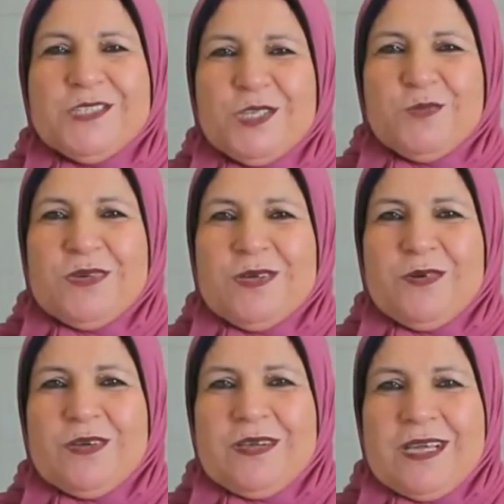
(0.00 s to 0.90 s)
حصلت
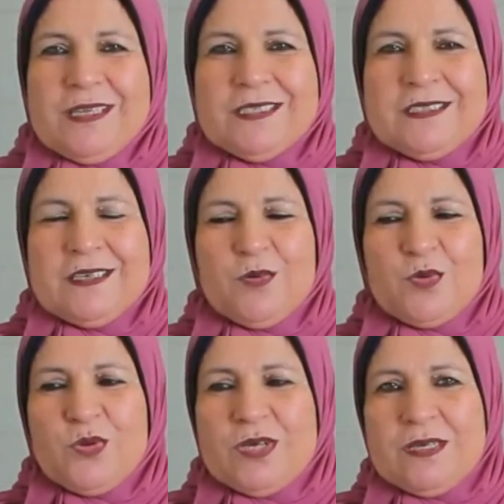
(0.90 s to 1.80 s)
حكي
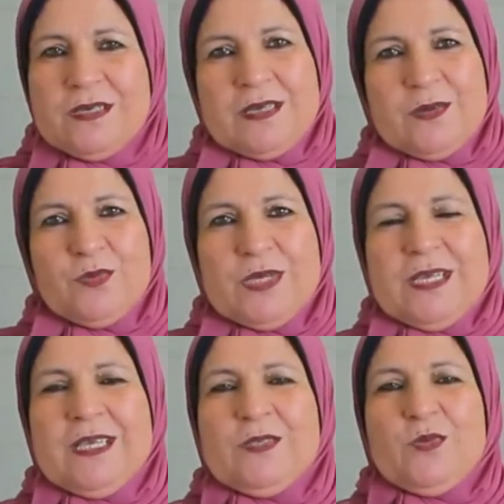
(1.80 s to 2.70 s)
كورونا أو
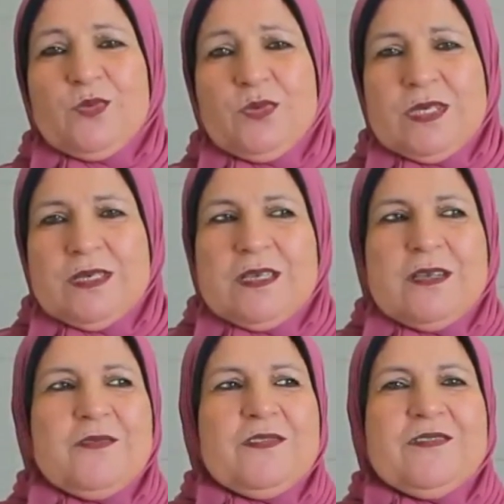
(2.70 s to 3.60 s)
جائحة كورونا
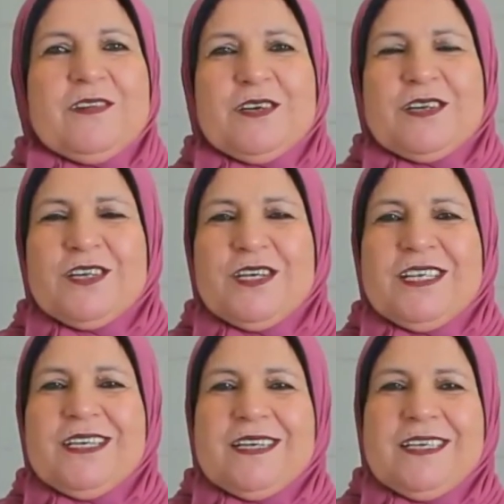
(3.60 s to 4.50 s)
ففكرنا
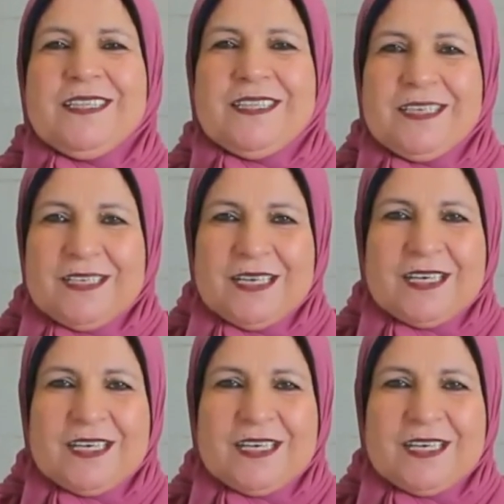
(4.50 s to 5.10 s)
ان احنا ننتج